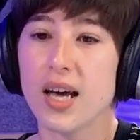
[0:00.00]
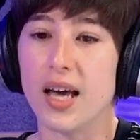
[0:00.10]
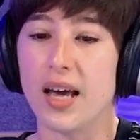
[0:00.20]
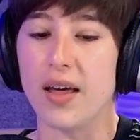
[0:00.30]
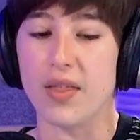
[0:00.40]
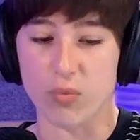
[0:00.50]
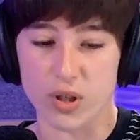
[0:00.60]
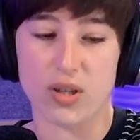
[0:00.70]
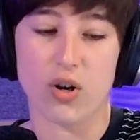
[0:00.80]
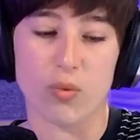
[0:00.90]
eh,
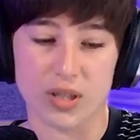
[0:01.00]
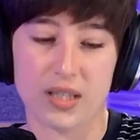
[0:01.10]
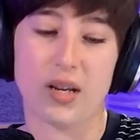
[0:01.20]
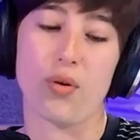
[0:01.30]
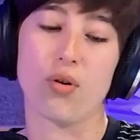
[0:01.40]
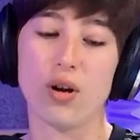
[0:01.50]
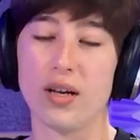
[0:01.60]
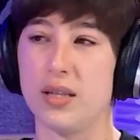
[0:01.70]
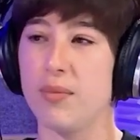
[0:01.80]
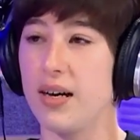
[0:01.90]
demuestre como esa sensación
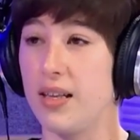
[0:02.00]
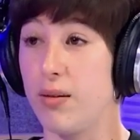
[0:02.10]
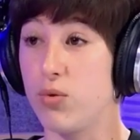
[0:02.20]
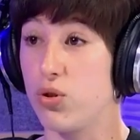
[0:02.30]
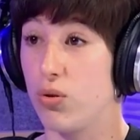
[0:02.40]
colectiva que tenemos